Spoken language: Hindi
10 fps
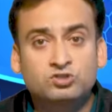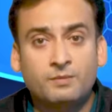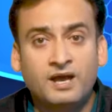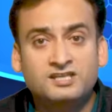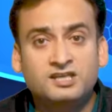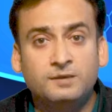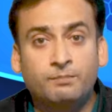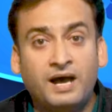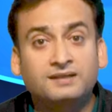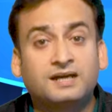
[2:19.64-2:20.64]
समाज की
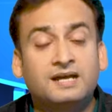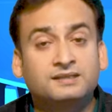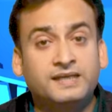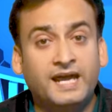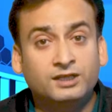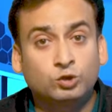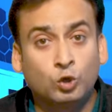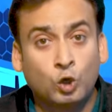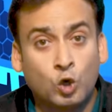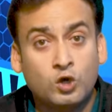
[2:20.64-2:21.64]
बात आती है तो
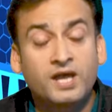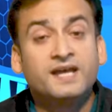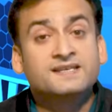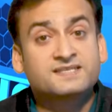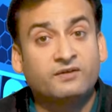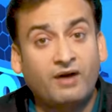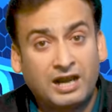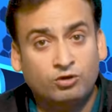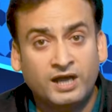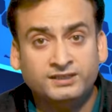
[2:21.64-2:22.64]
लोग
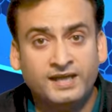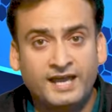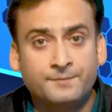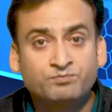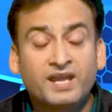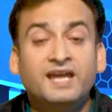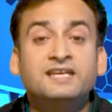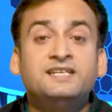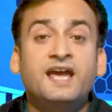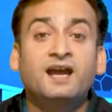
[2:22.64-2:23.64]
सवाल उठाते हैं
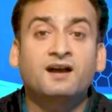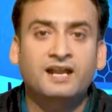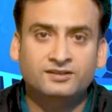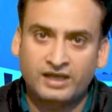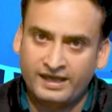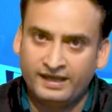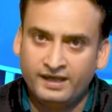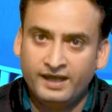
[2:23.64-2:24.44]
ये गलत है